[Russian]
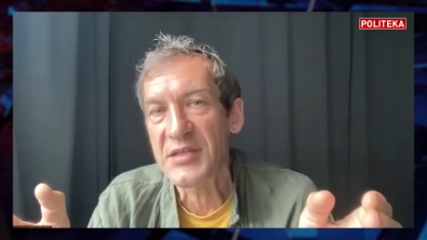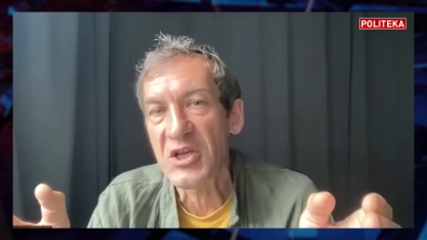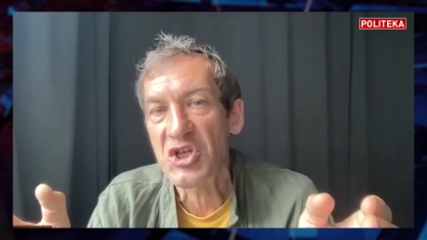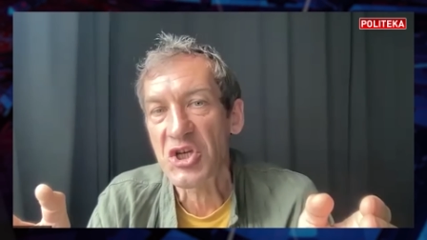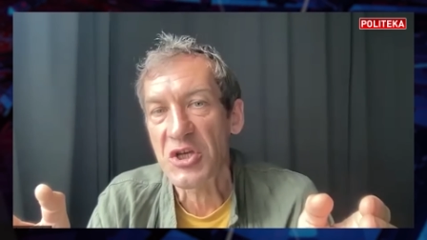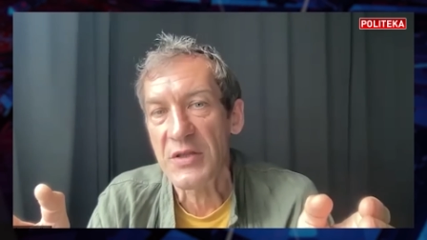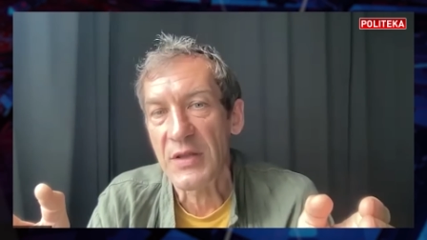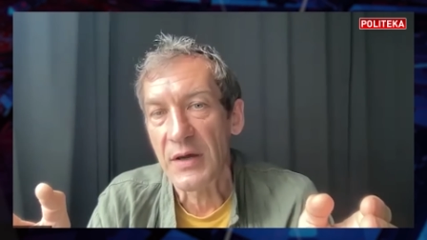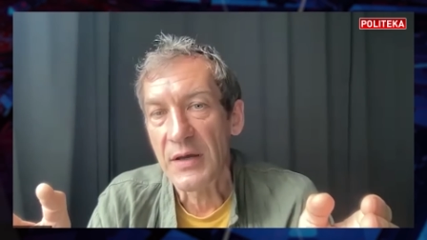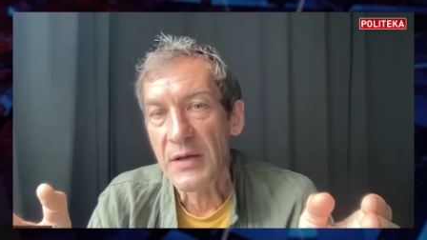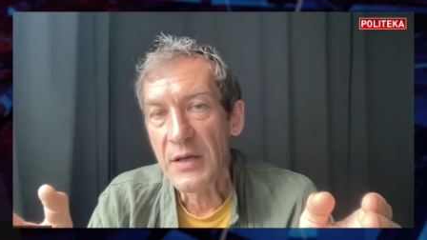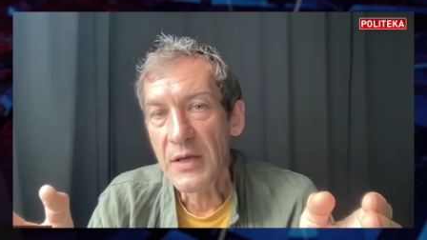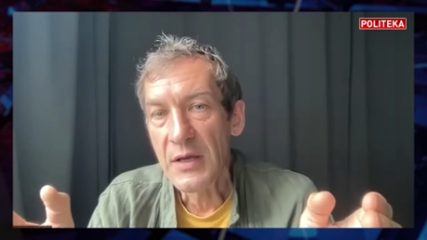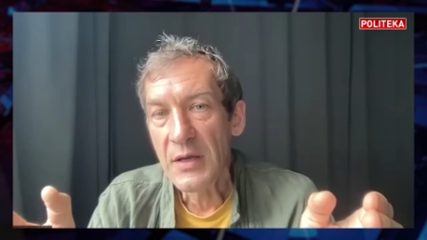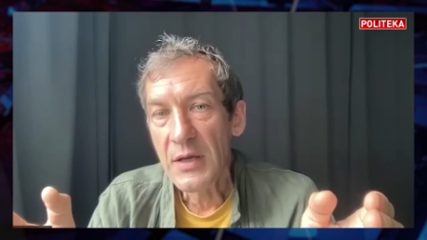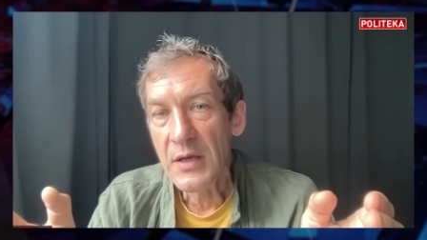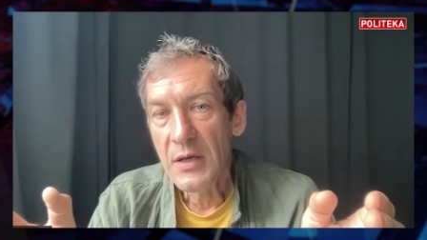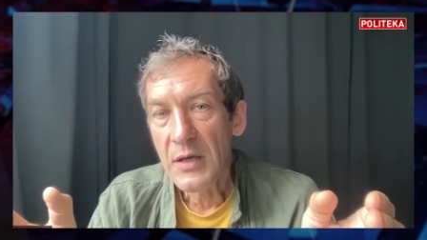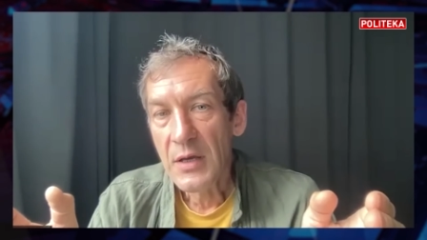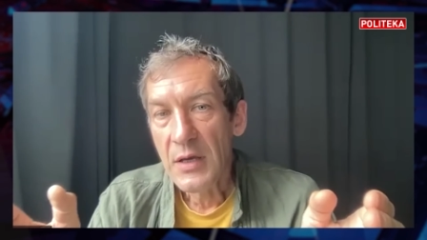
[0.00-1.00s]

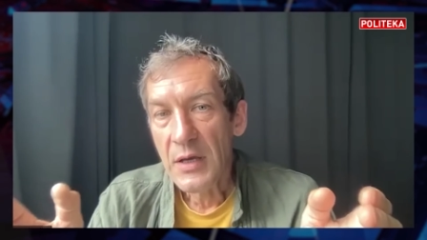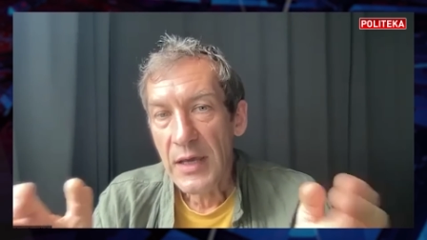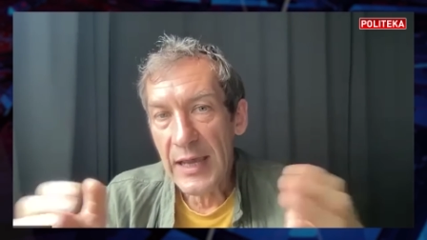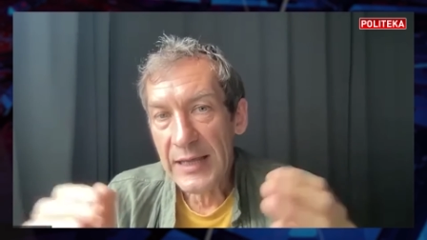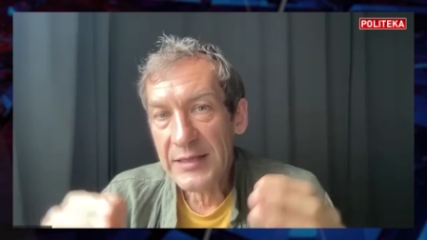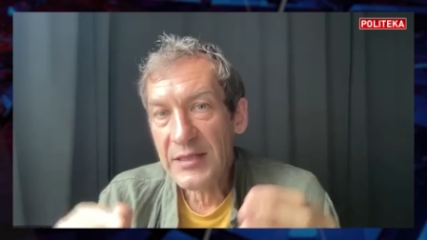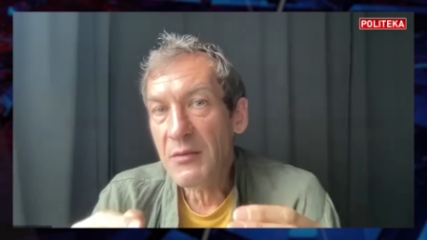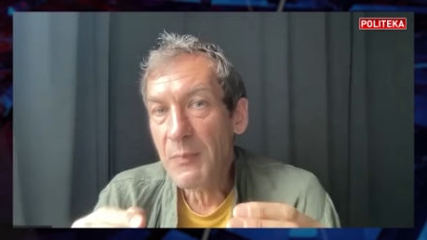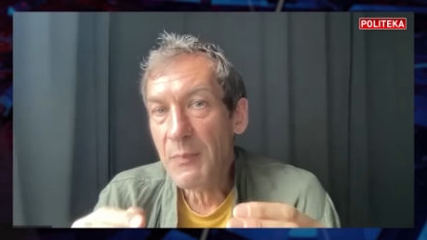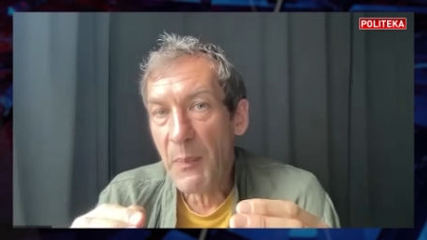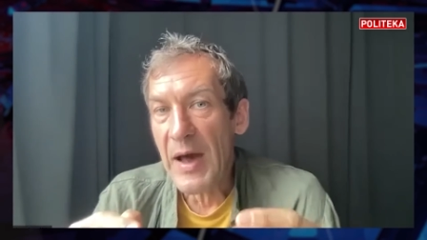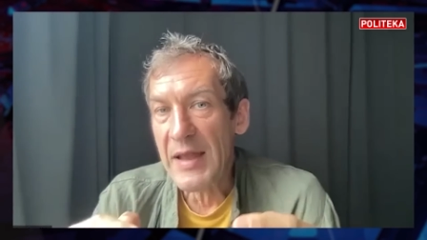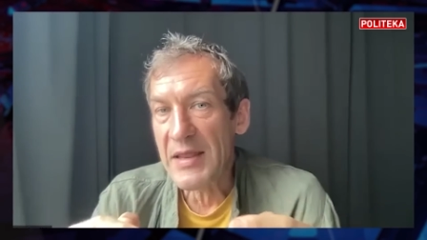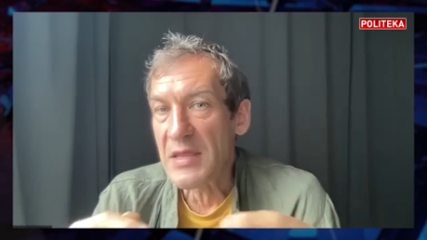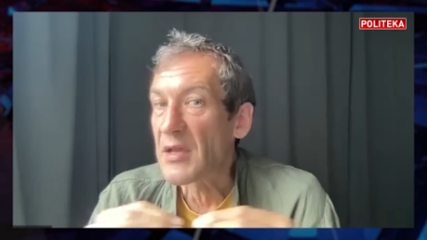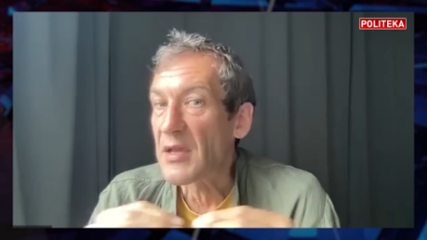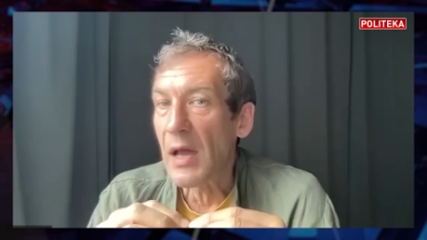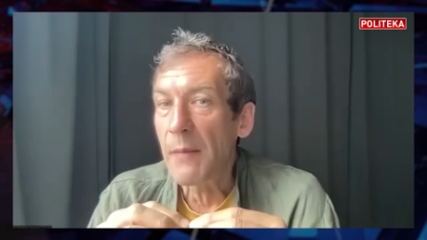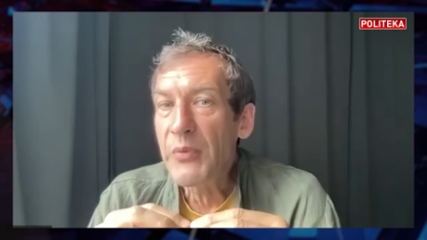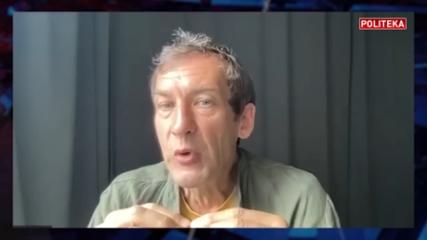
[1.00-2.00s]
Осечкина. Этот
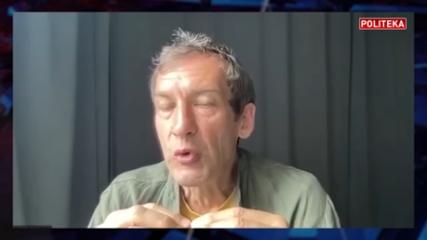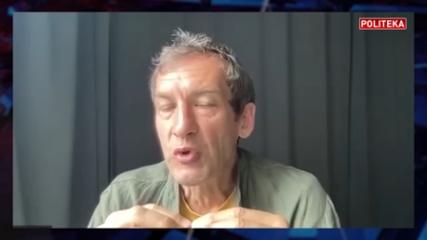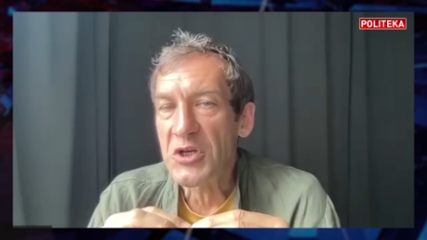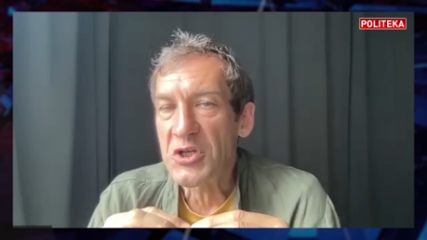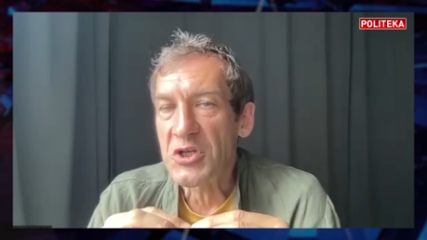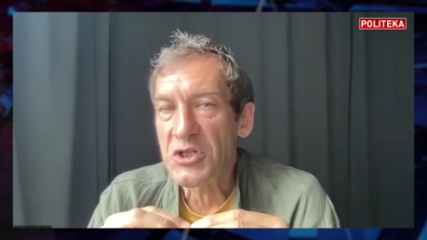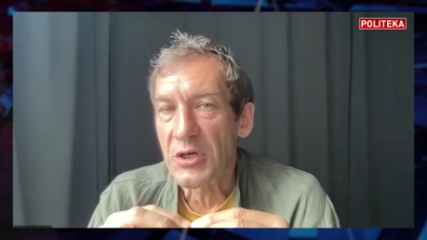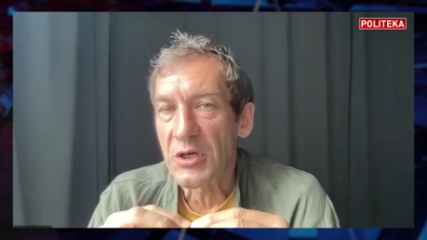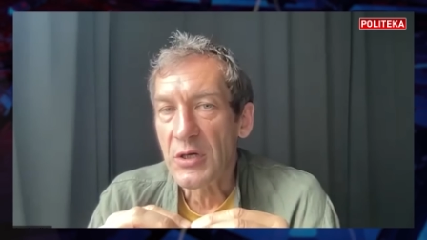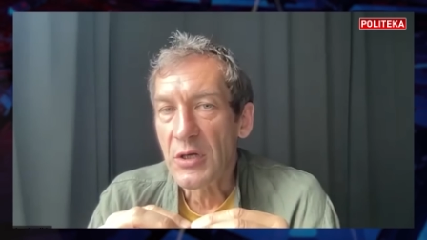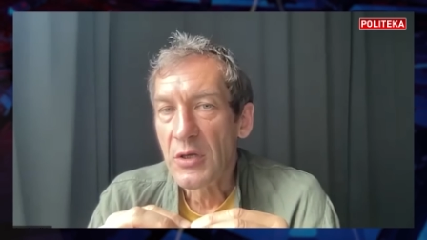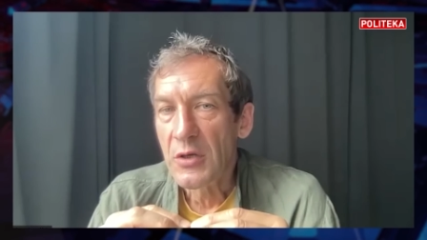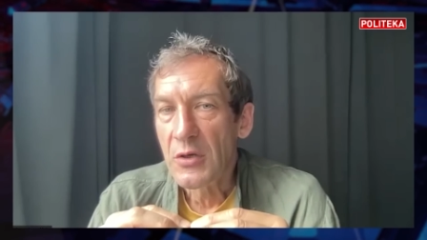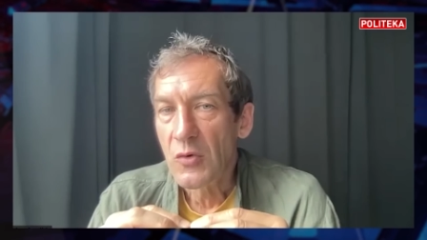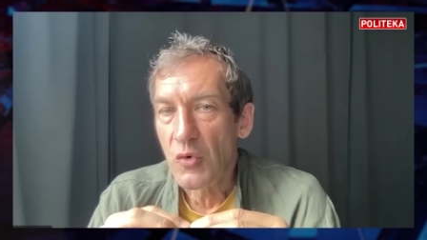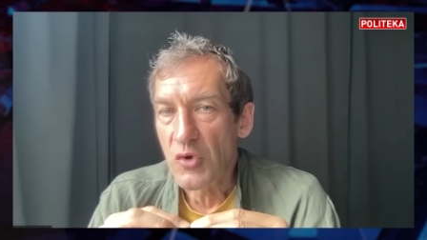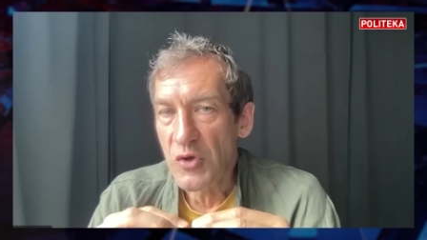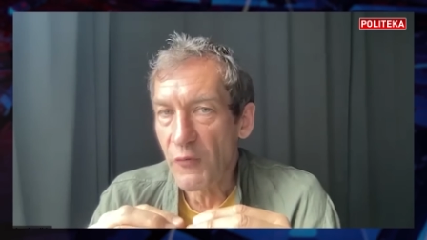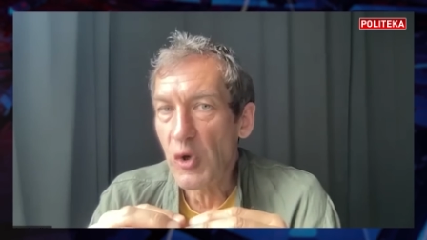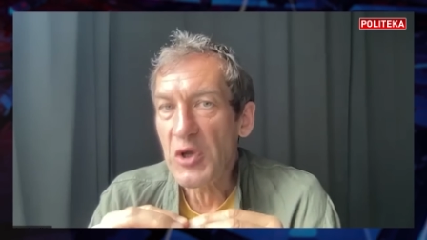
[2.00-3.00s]
парень компьютерщик,
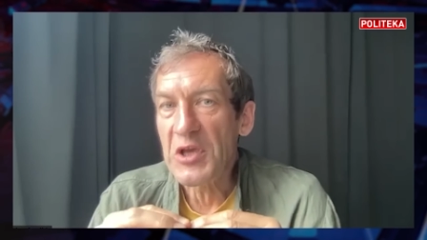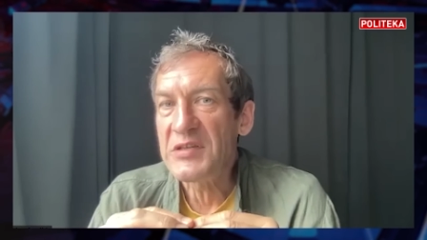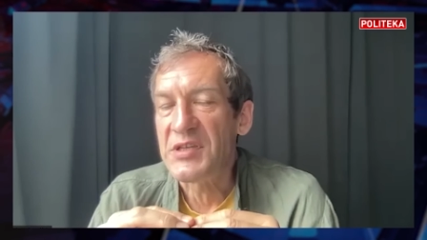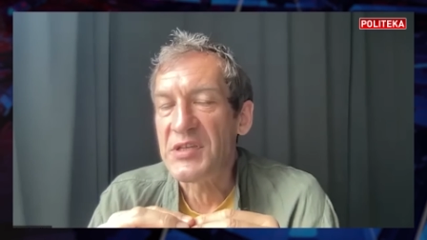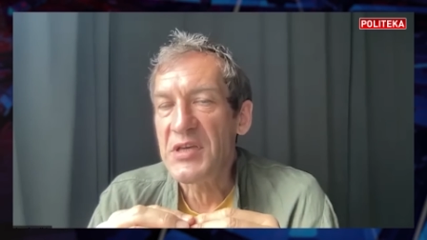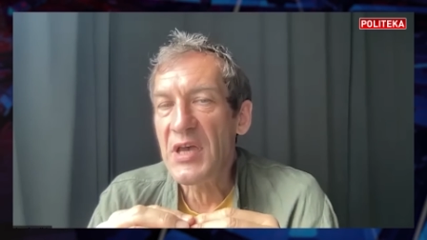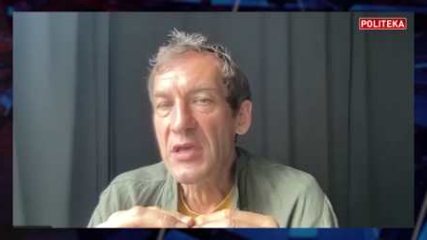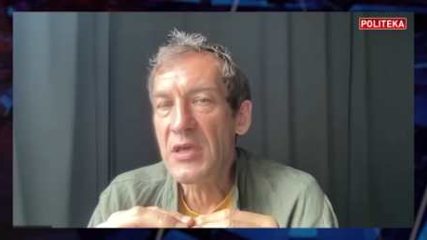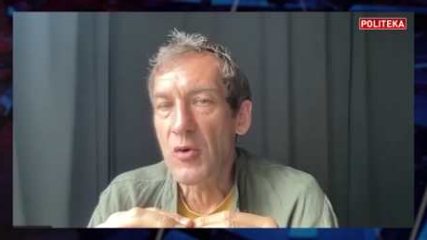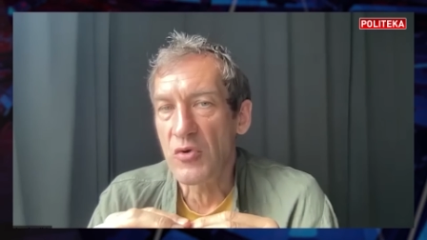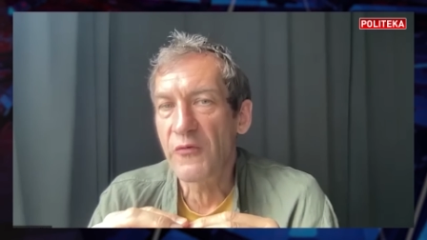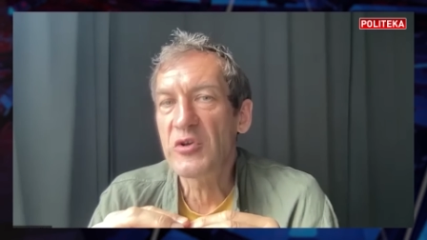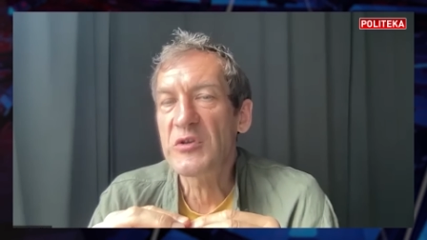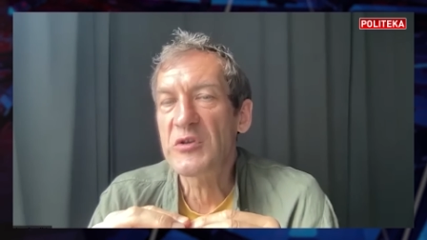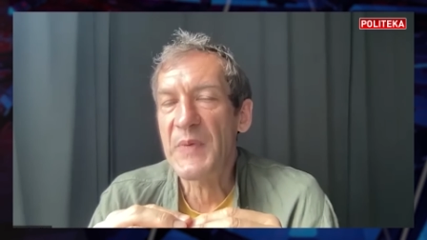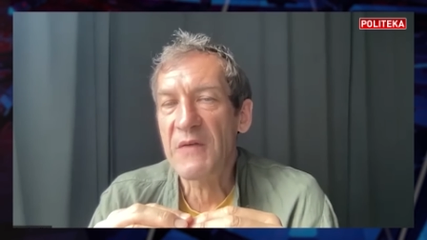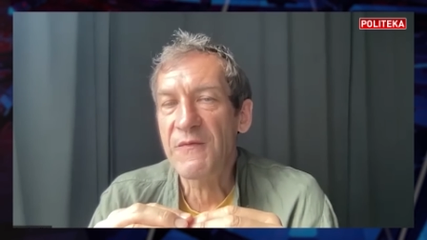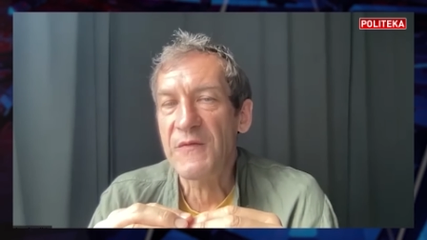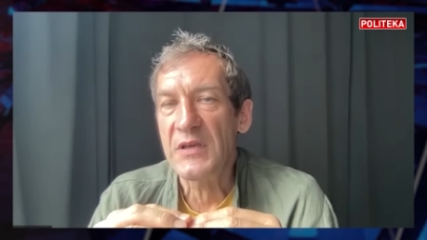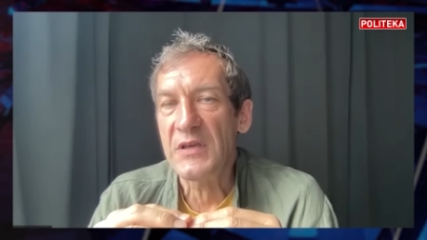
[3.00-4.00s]
у него есть деньги, у него есть
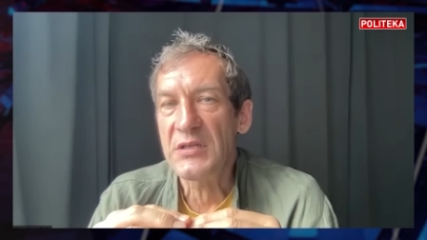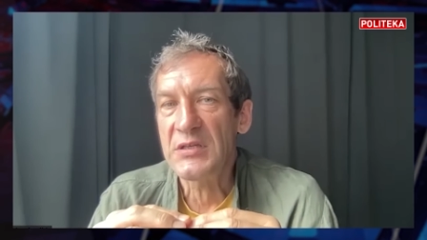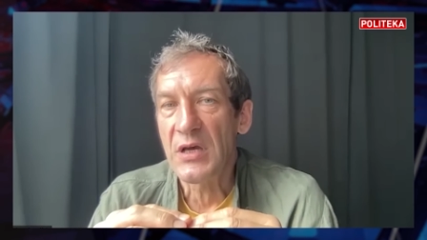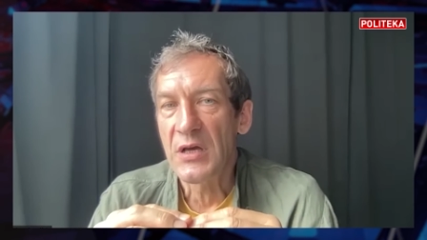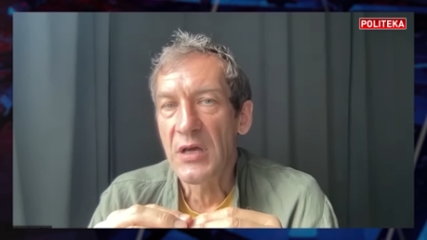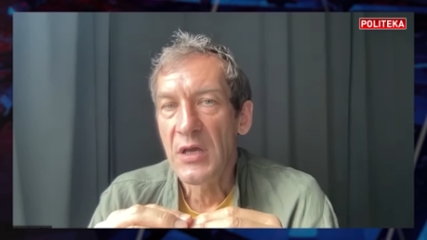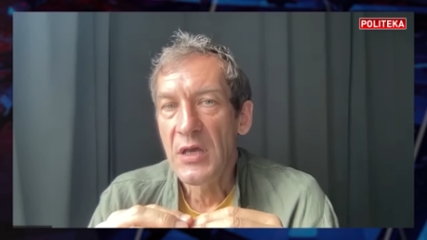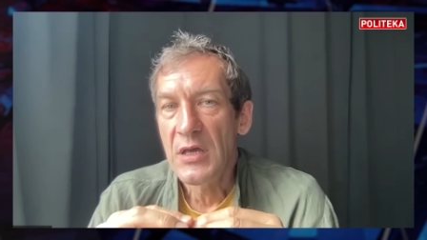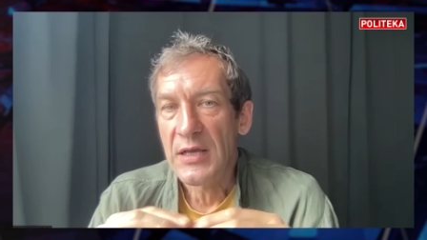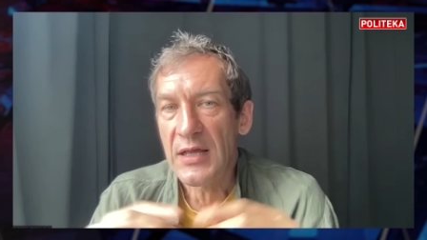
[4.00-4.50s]
профессия.